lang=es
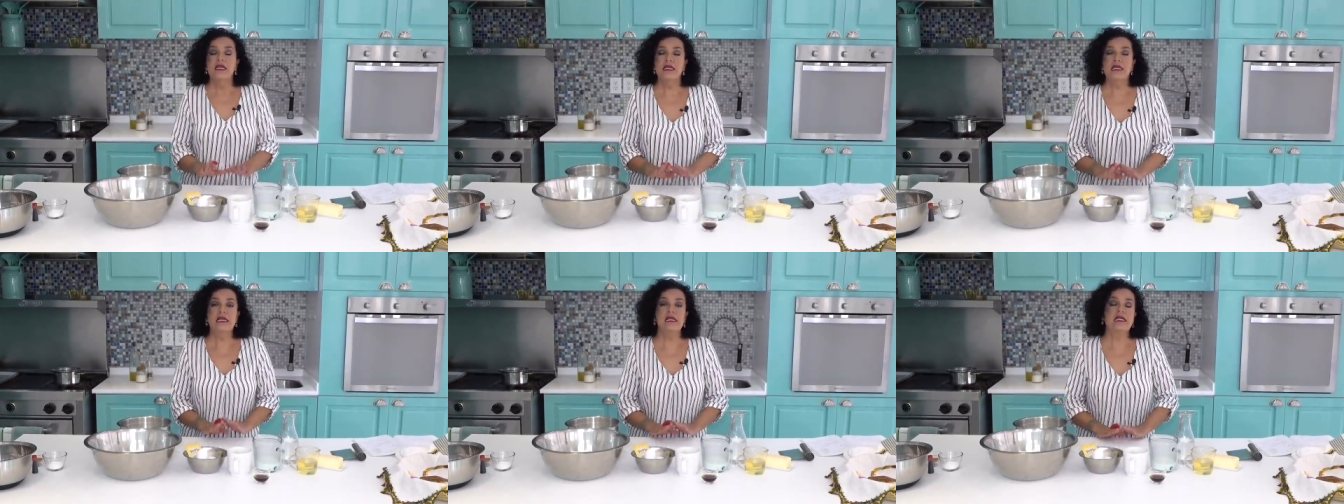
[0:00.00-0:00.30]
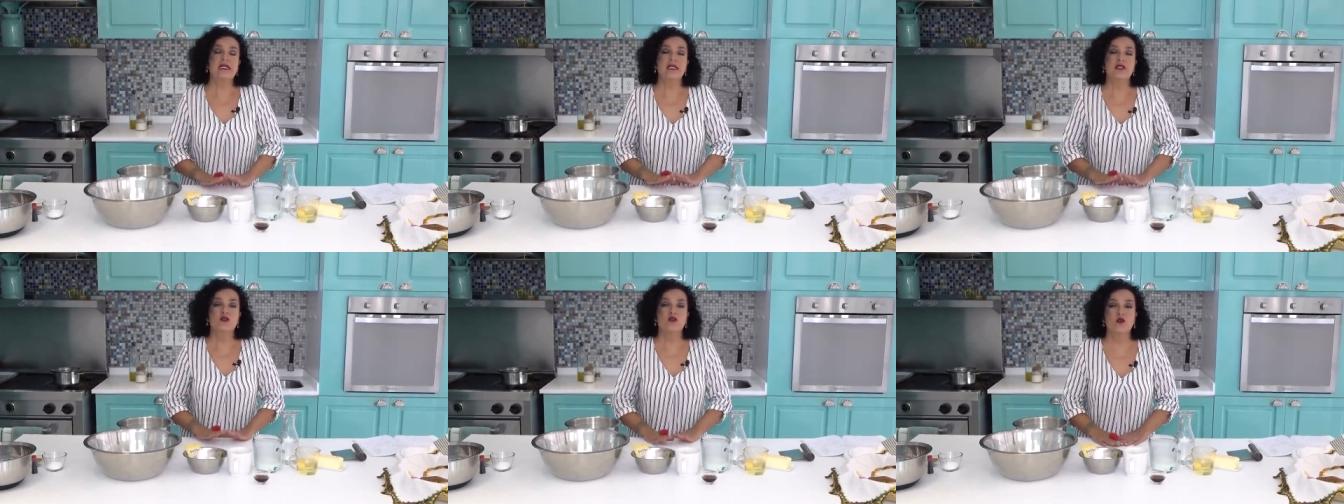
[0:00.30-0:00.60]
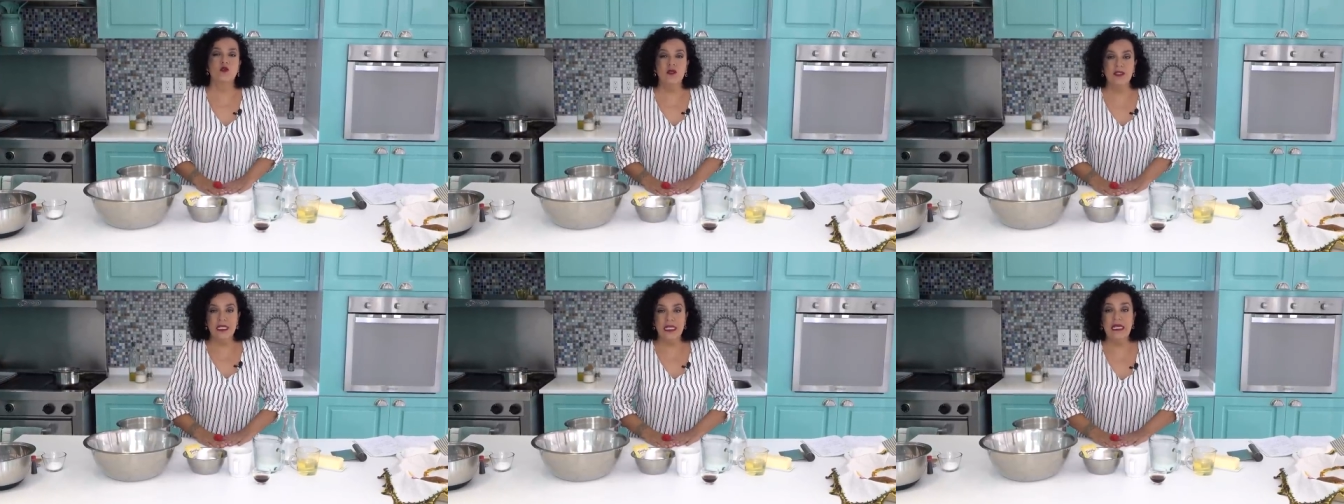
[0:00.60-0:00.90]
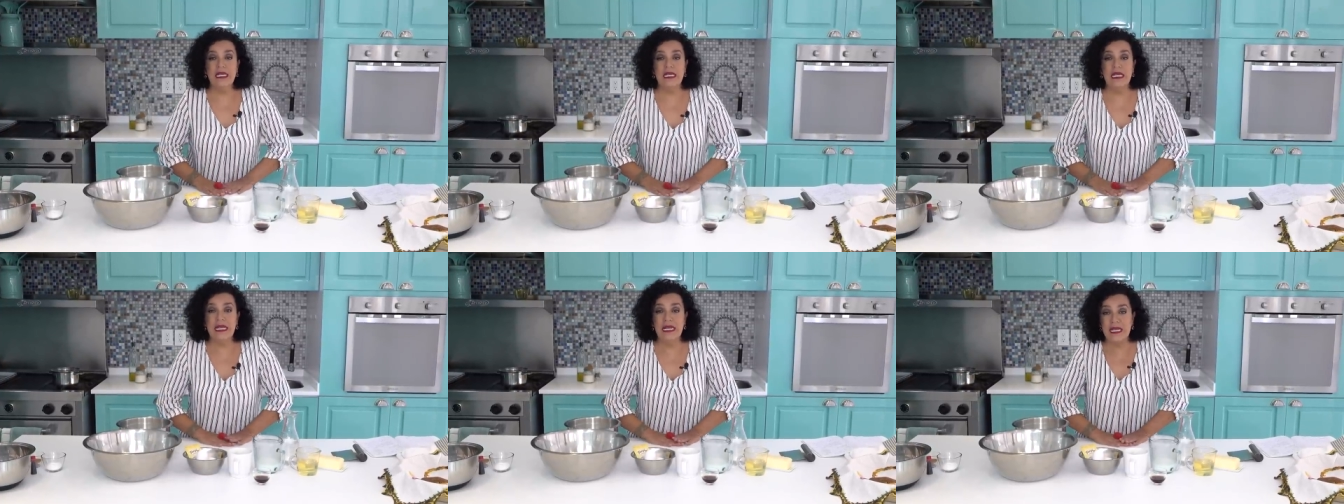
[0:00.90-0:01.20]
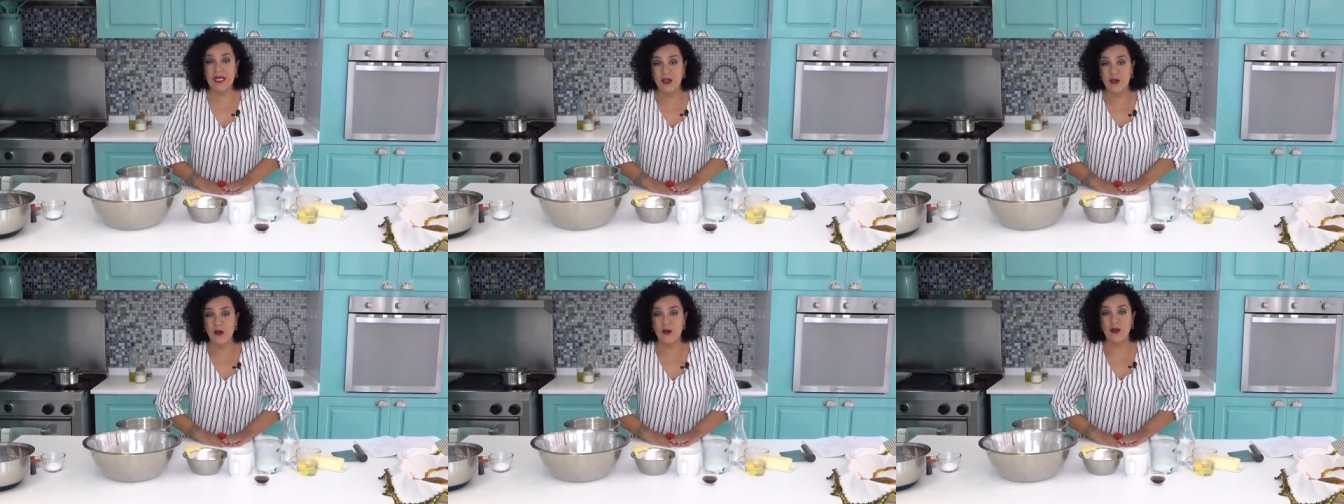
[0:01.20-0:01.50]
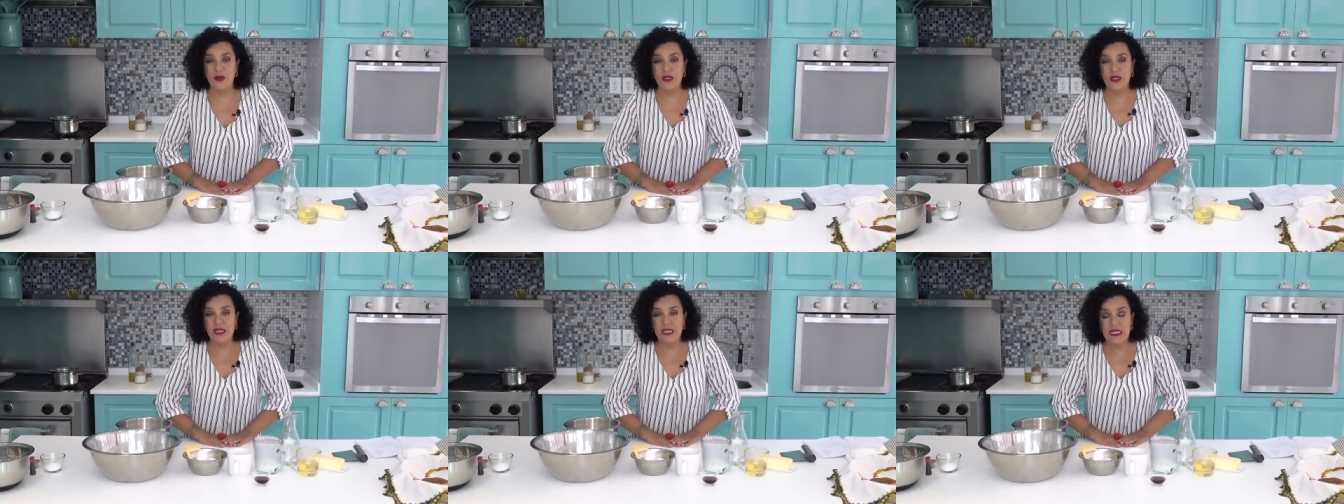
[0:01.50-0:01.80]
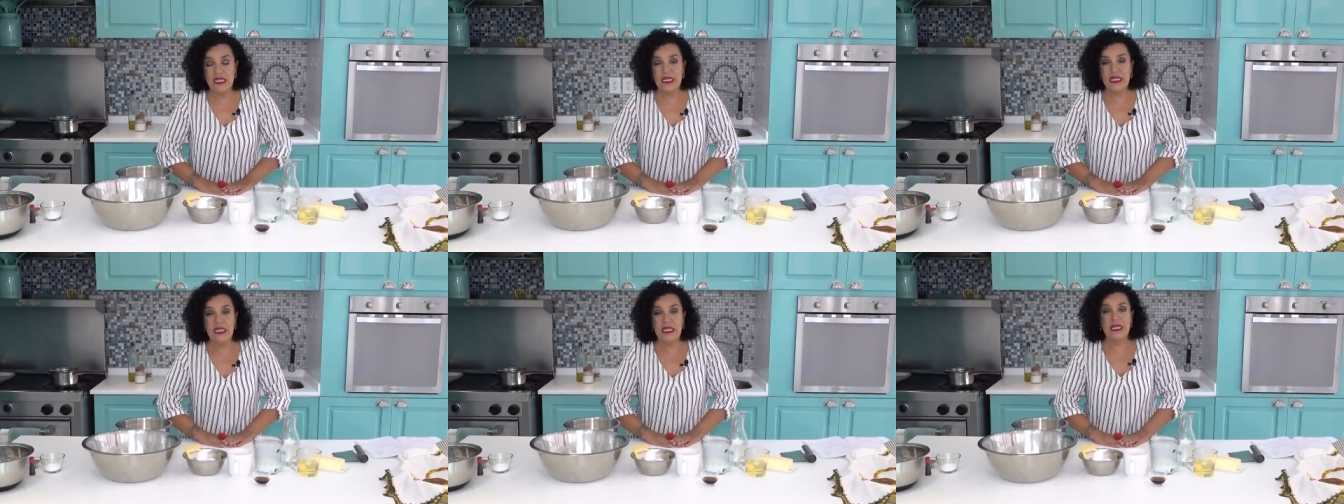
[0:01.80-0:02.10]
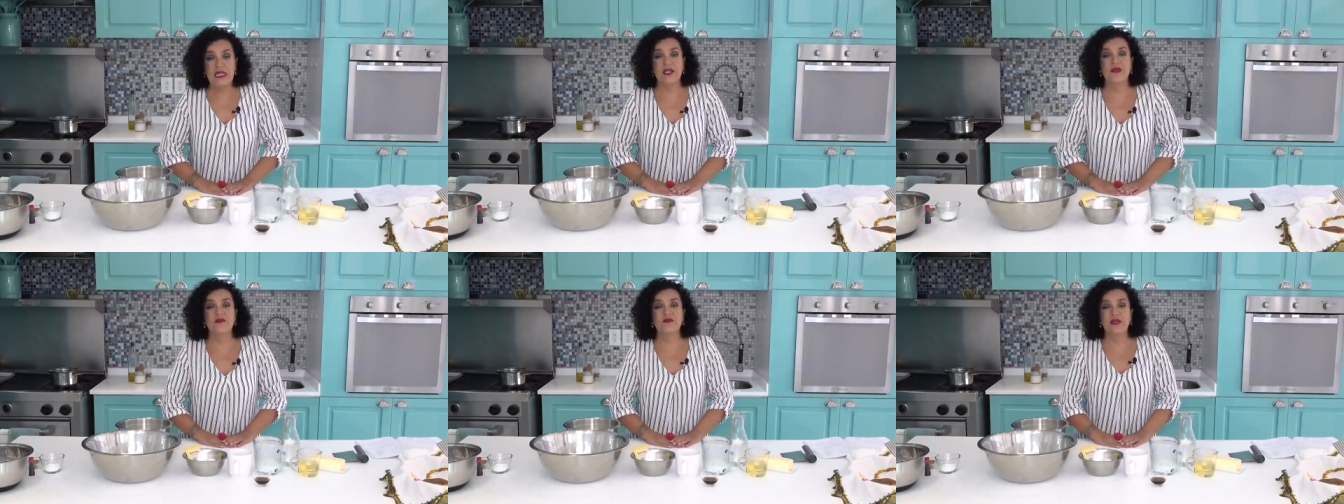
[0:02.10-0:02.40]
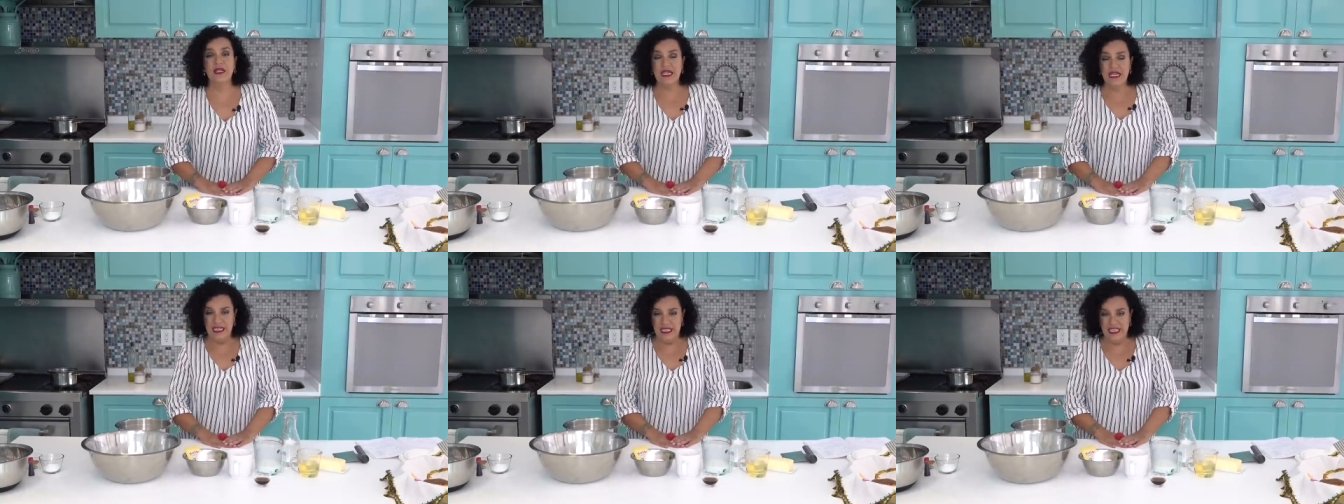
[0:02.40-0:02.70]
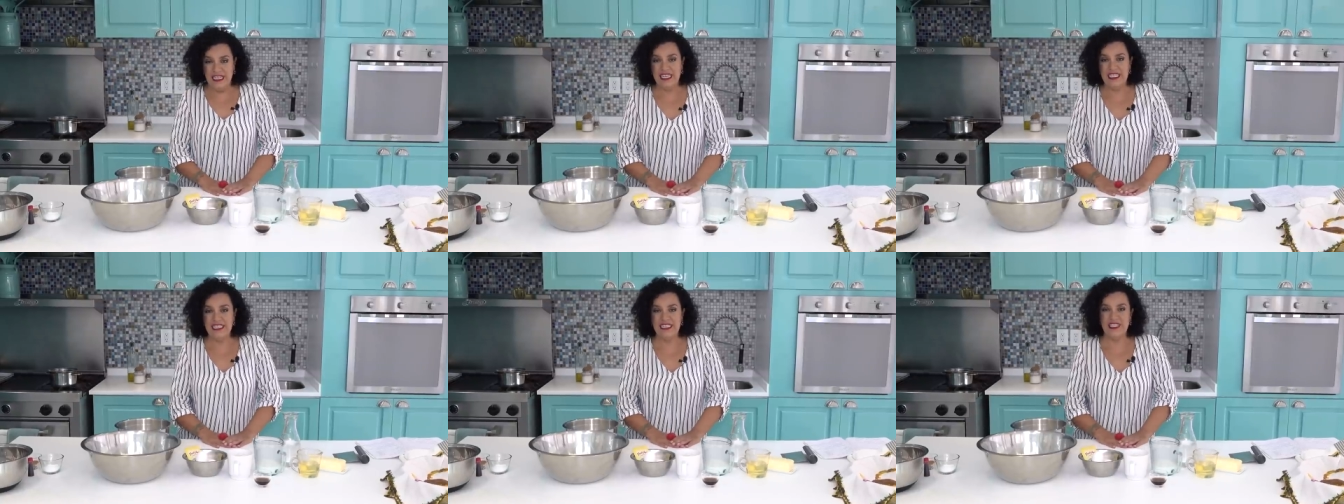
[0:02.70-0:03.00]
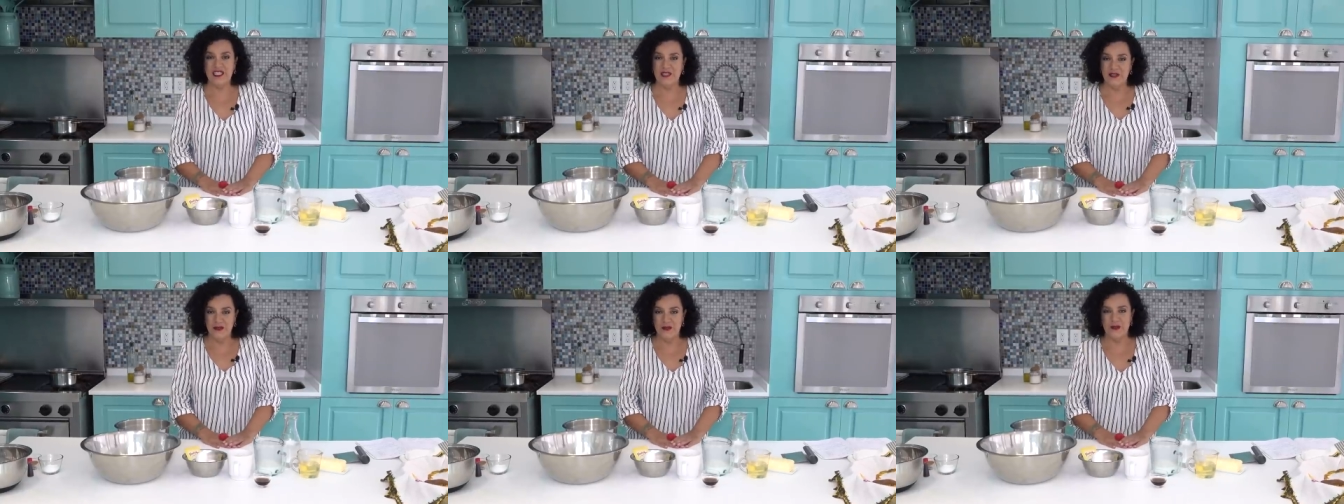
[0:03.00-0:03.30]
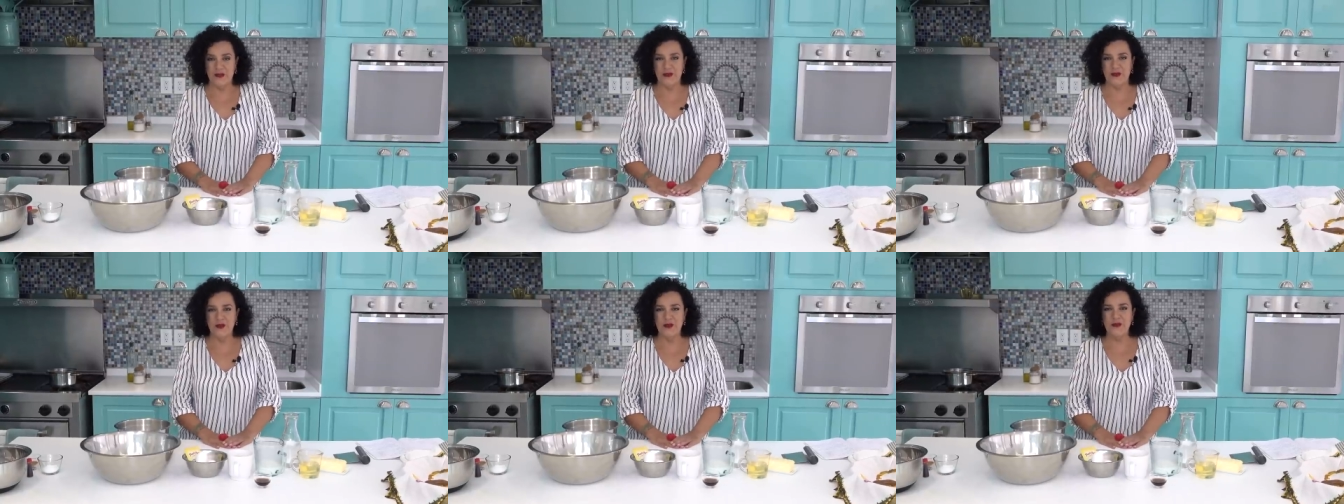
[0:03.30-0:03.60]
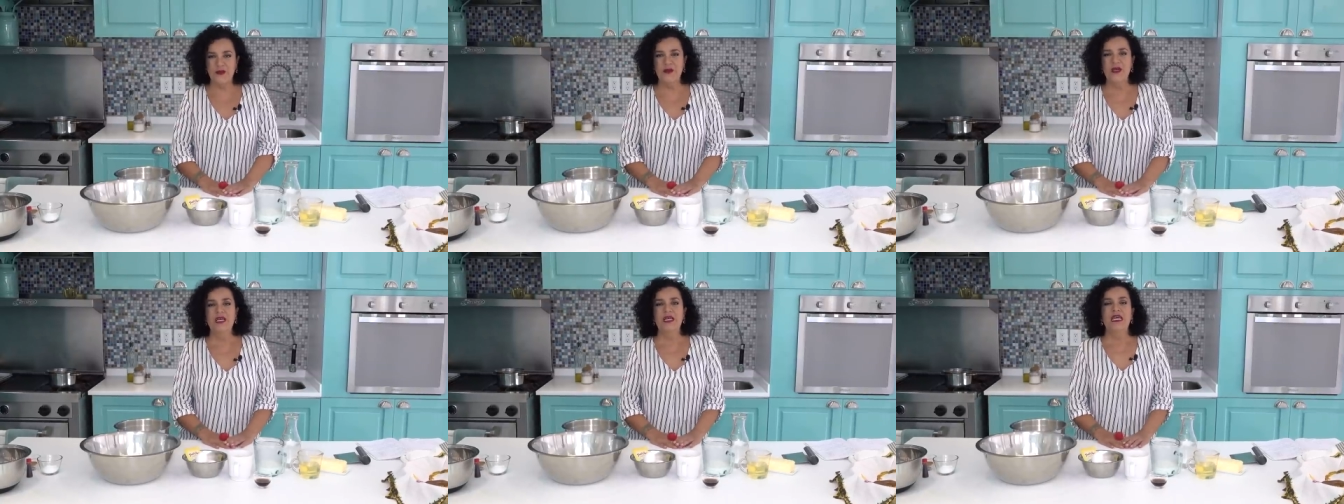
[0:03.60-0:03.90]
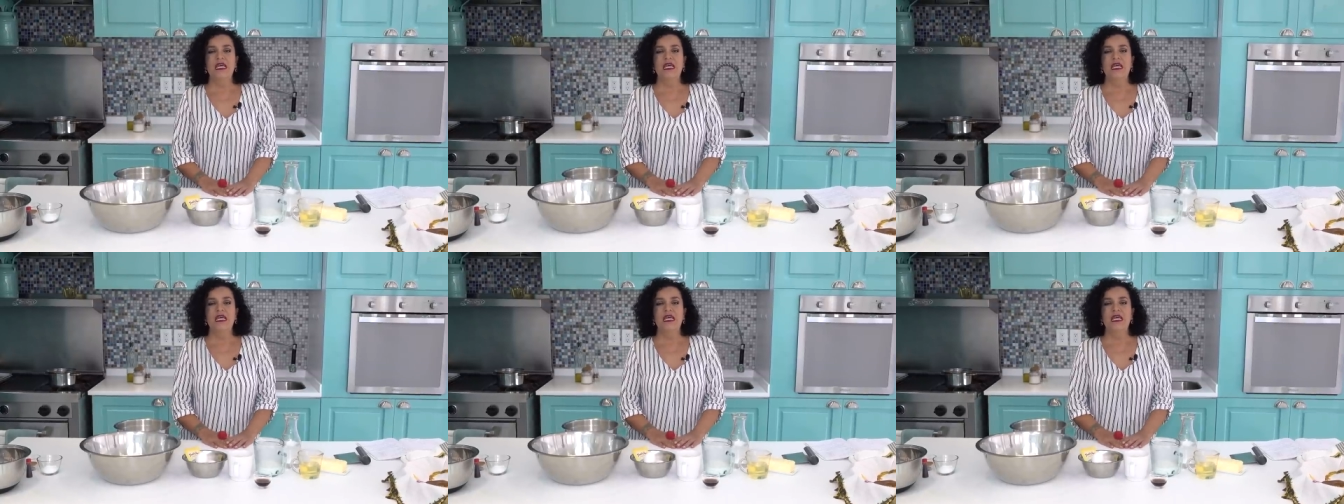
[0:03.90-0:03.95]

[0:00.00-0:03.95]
Y resulta que la encontré en un canal de YouTube.